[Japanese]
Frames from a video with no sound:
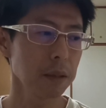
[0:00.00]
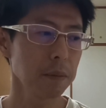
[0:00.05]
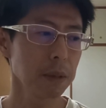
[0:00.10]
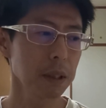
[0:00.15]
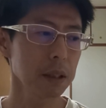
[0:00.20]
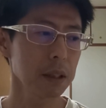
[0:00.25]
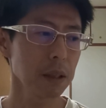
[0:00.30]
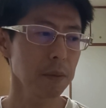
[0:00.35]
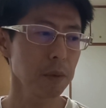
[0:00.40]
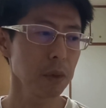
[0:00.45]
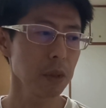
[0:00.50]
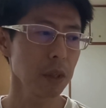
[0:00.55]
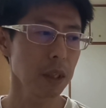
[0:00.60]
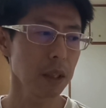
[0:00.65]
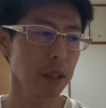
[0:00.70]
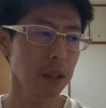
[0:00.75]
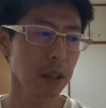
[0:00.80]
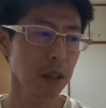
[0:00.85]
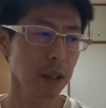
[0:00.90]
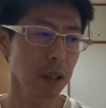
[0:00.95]
まあ、背
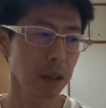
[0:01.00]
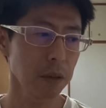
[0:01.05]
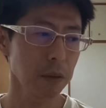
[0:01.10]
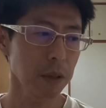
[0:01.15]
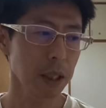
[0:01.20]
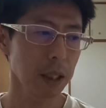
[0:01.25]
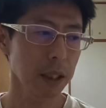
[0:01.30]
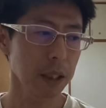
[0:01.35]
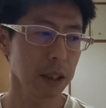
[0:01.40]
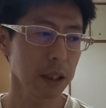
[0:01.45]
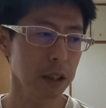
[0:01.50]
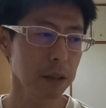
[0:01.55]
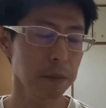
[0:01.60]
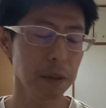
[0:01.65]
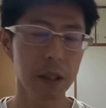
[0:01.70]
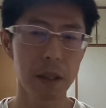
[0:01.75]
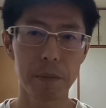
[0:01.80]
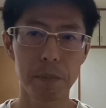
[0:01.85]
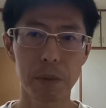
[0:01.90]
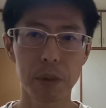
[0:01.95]
骨などがいつま
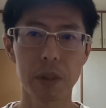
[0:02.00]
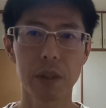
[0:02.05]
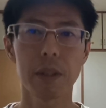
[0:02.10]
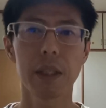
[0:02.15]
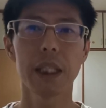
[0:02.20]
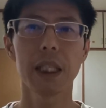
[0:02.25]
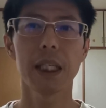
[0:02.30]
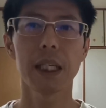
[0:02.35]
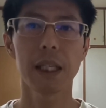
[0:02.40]
で持ち帰